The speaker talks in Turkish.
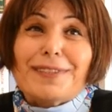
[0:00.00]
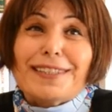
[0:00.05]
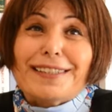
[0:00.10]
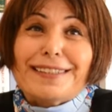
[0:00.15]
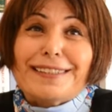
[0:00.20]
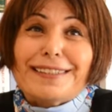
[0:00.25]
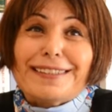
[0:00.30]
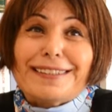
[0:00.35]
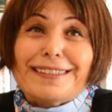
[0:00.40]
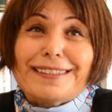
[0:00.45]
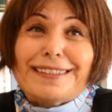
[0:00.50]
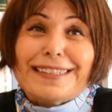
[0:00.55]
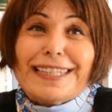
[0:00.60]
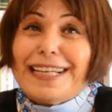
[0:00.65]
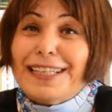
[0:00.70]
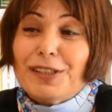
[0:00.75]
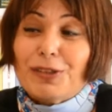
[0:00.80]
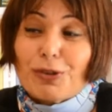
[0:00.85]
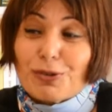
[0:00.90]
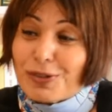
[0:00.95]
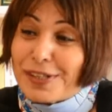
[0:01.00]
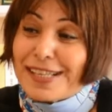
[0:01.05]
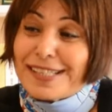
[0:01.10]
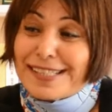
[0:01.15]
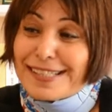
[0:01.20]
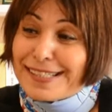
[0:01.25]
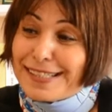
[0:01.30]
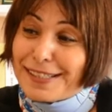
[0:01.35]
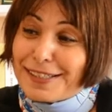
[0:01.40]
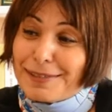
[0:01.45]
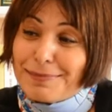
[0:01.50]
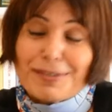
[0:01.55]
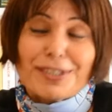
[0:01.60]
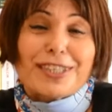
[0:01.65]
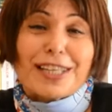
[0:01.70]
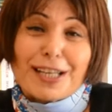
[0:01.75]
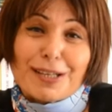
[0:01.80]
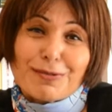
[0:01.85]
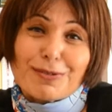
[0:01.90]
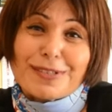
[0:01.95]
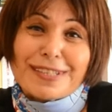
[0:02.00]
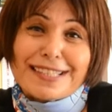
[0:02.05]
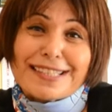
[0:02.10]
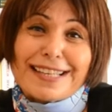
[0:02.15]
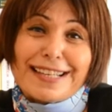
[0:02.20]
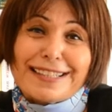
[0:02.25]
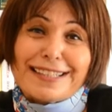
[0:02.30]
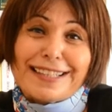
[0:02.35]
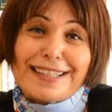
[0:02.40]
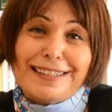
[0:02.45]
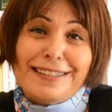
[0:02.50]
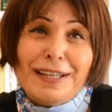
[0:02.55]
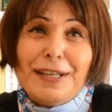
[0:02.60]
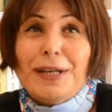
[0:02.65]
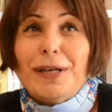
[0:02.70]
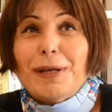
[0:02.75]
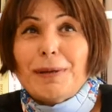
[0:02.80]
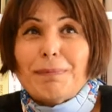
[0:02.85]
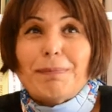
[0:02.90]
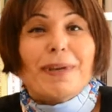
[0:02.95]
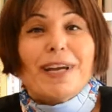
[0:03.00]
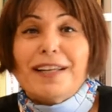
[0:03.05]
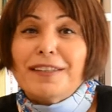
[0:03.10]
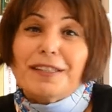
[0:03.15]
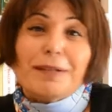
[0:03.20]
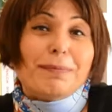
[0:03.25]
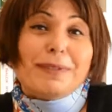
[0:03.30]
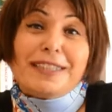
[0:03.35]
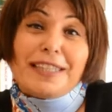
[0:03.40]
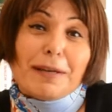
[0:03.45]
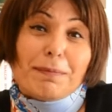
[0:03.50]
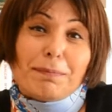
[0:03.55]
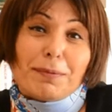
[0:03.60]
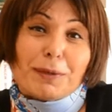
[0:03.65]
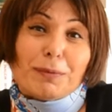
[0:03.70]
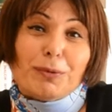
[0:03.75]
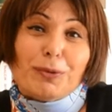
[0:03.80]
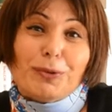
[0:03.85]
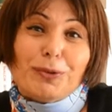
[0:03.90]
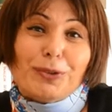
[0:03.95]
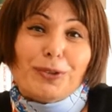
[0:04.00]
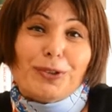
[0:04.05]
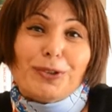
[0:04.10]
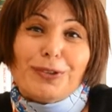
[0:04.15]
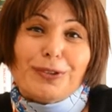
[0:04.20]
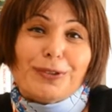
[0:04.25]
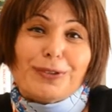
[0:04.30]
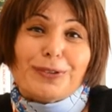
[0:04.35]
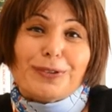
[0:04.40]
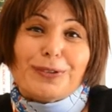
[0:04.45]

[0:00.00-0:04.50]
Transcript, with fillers: E, yani köşenize çekilmiş televizyon izlerken bir anda bir deprem oluyor,